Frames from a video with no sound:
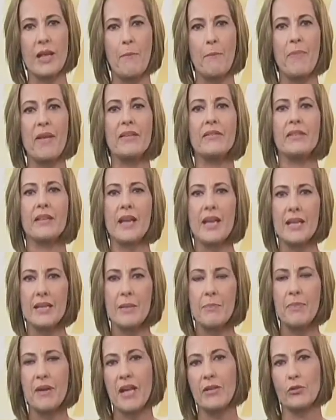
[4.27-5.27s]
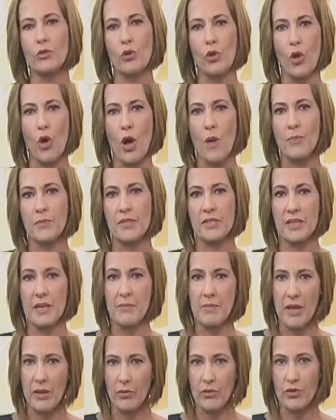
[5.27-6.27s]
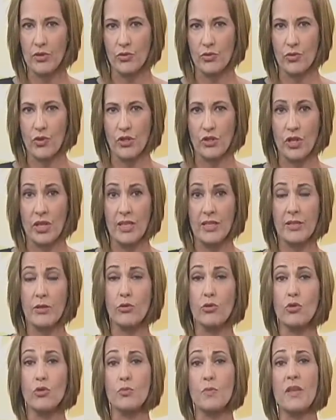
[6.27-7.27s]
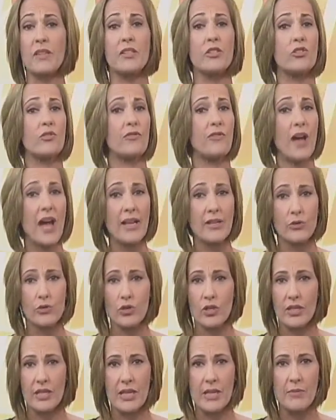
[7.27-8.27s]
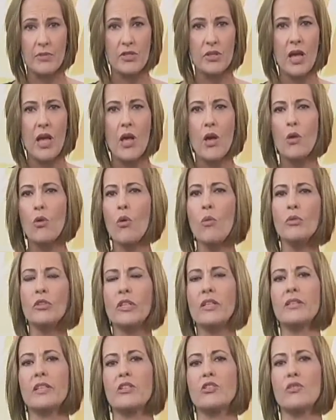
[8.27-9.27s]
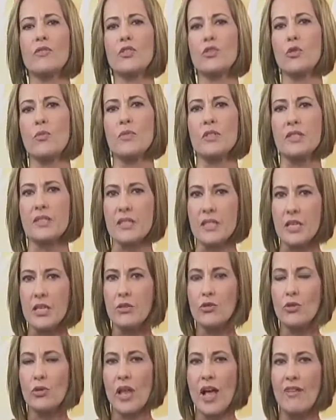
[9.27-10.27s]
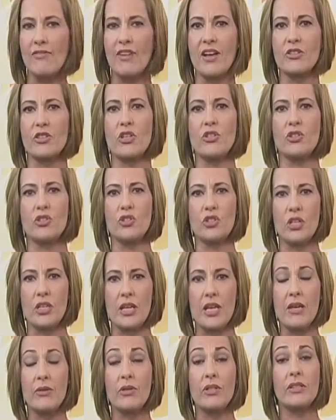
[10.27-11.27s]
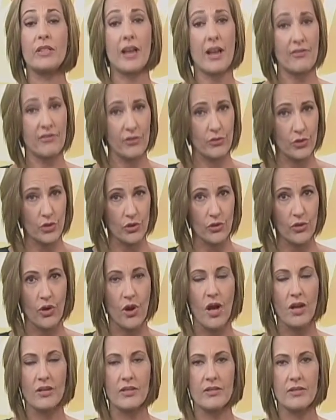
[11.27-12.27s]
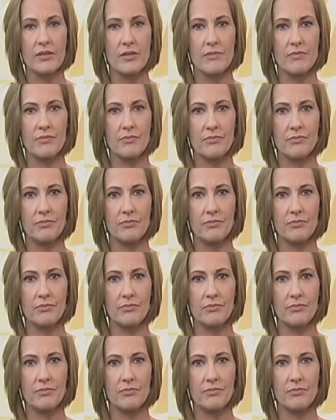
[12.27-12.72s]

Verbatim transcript: na Pedreira Prado Lopes, em Belo Horizonte. Elas são suspeitas de vários crimes, como tentativa de homicídio, lavagem de dinheiro e tráfico de drogas.